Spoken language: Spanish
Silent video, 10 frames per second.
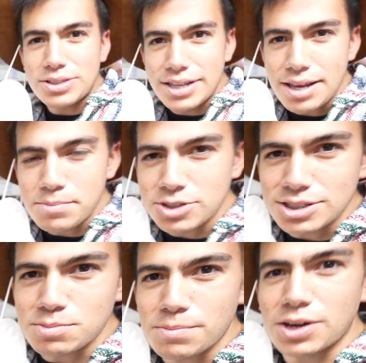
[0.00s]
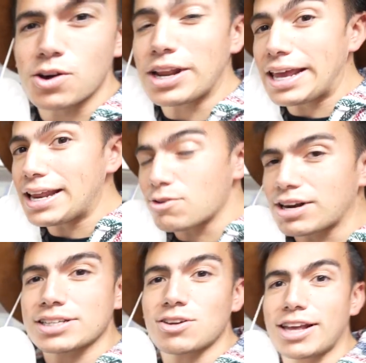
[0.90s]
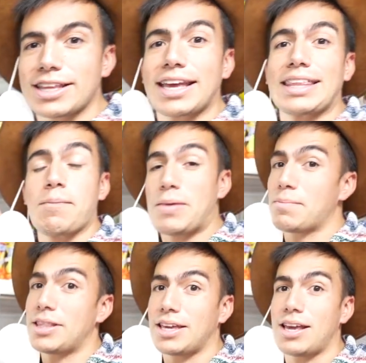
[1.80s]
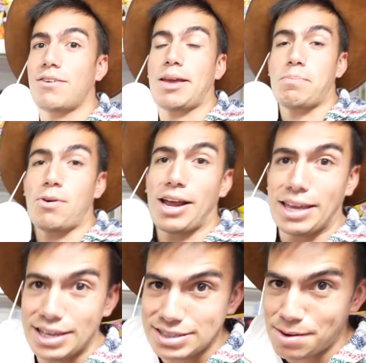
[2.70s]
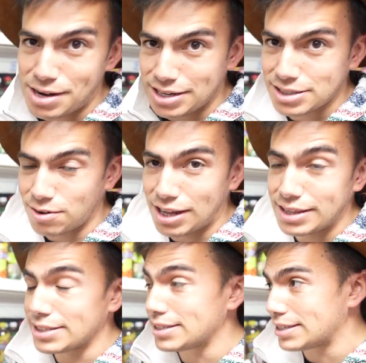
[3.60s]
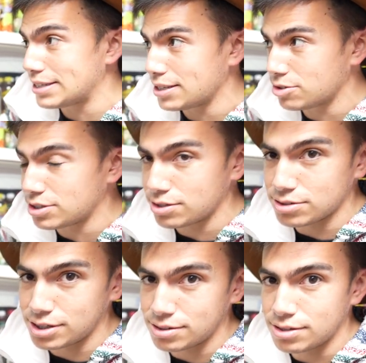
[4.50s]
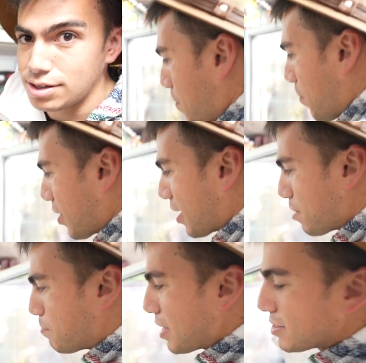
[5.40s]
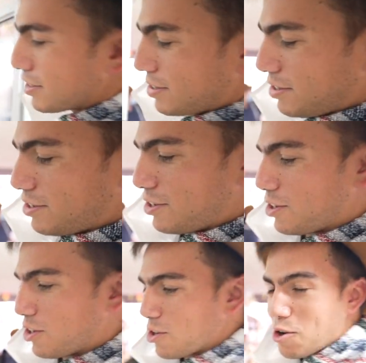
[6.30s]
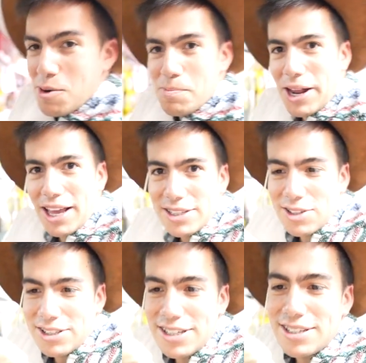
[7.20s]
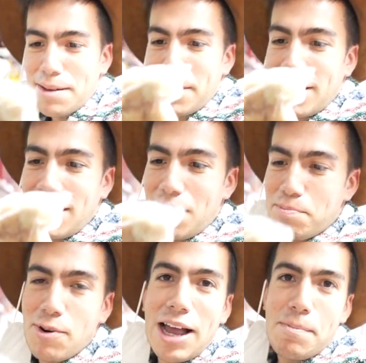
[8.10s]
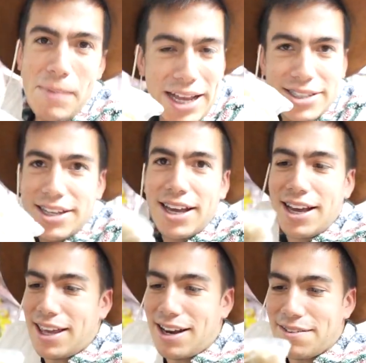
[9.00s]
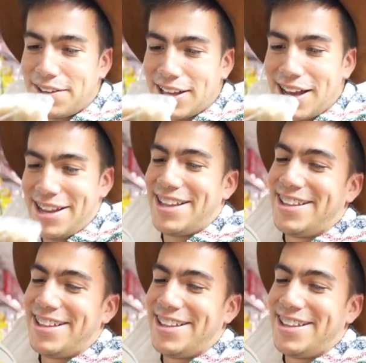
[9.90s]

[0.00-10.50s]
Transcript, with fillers: sería muchísimo mejor ir a un restaurante que también me dijeron que por aquí estaba el restaurante así chino, chino, chino. Porque capaz yo compre esto sin saber y le ponga más y a la final